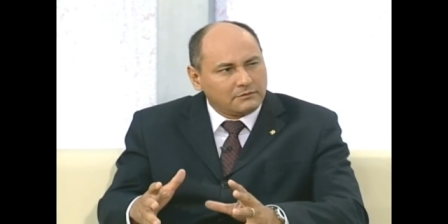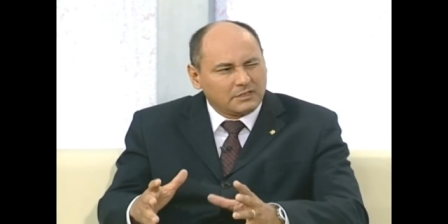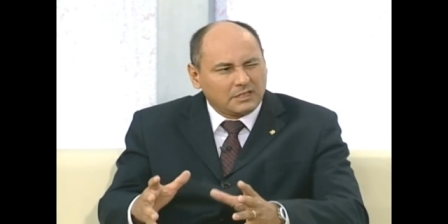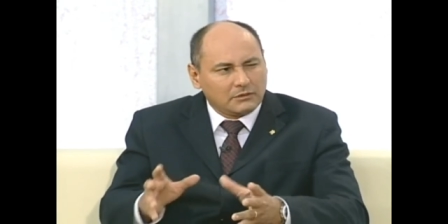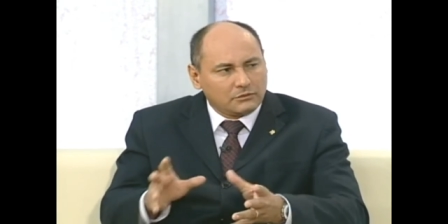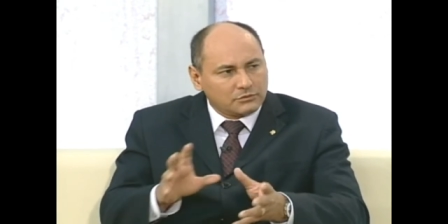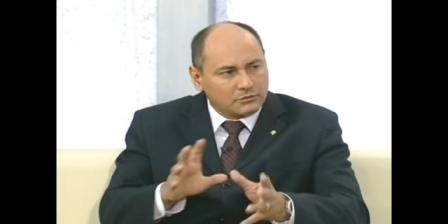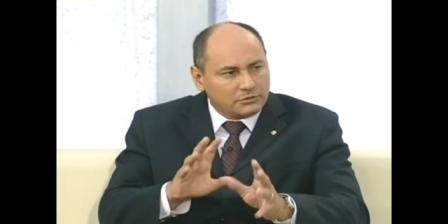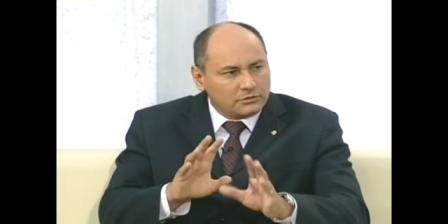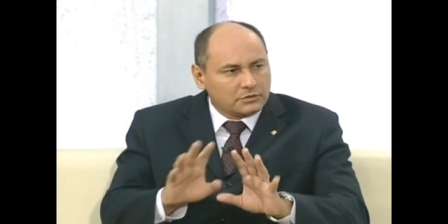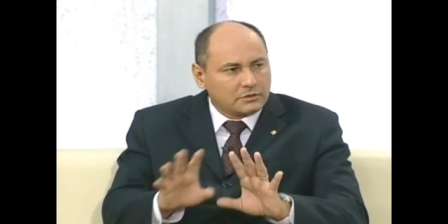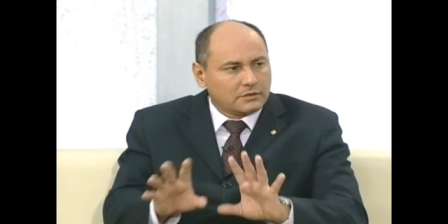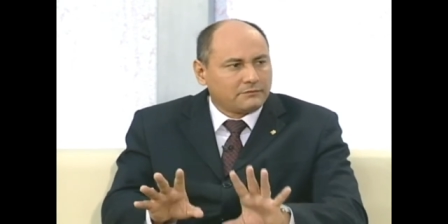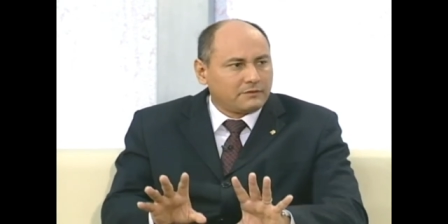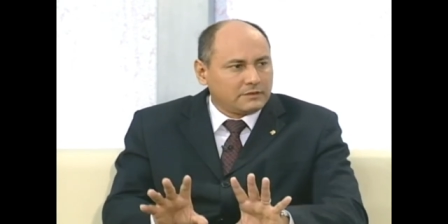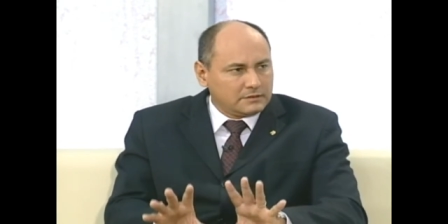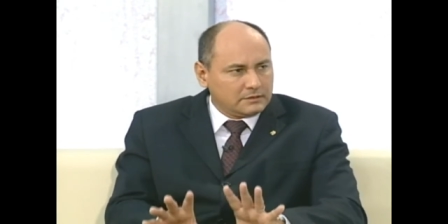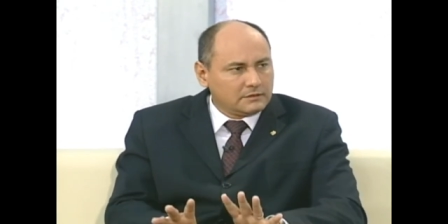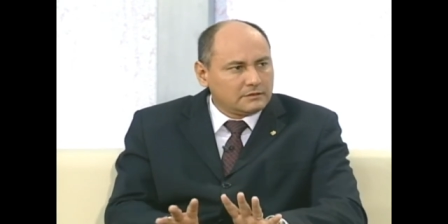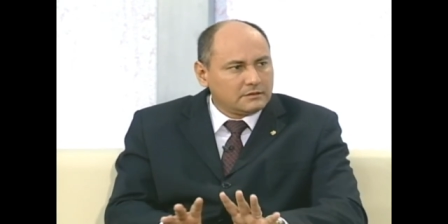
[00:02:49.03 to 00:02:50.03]
que a logística
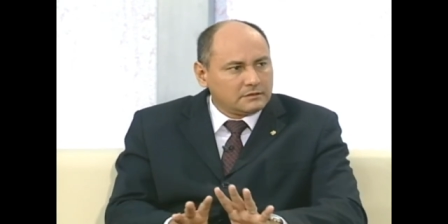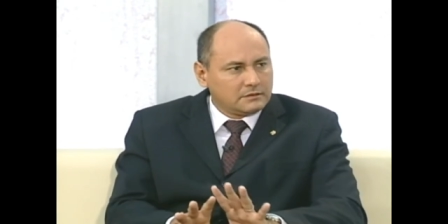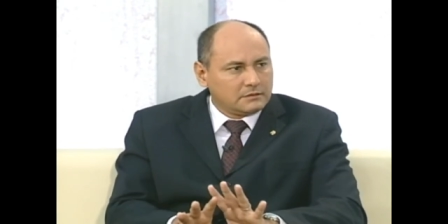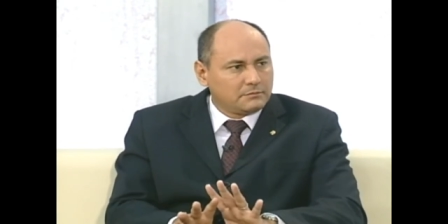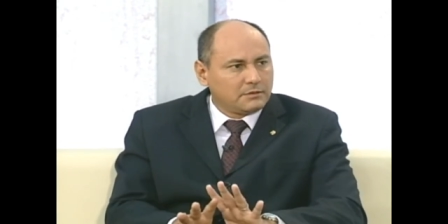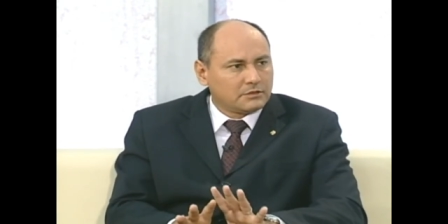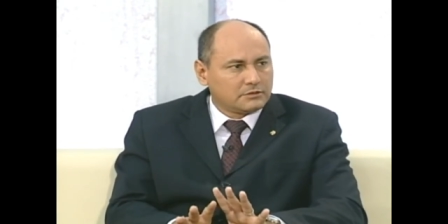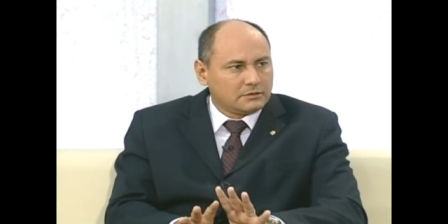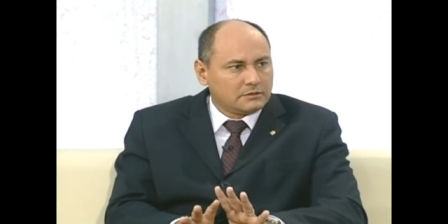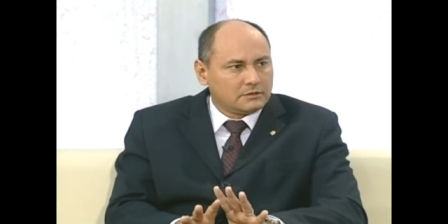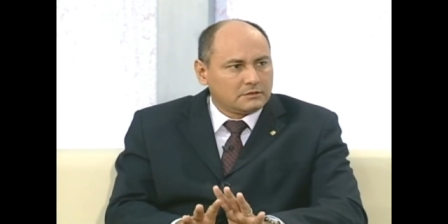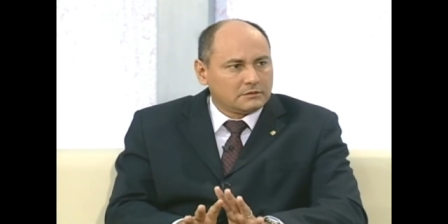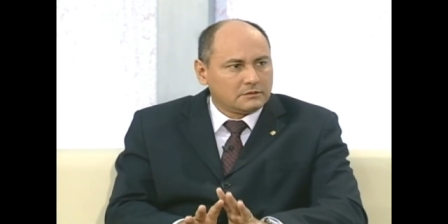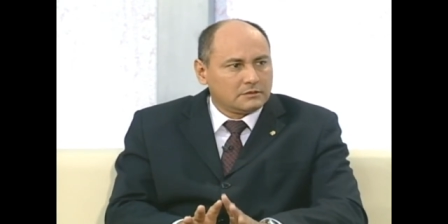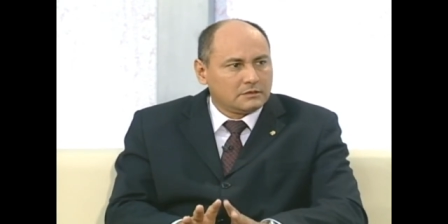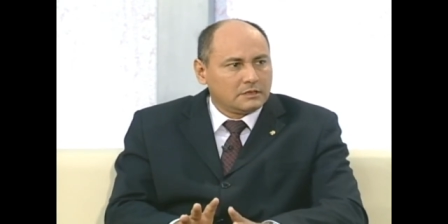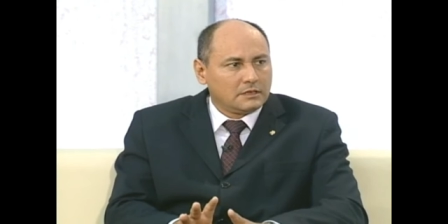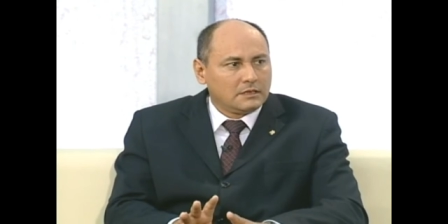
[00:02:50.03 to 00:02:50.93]
facilite bastante.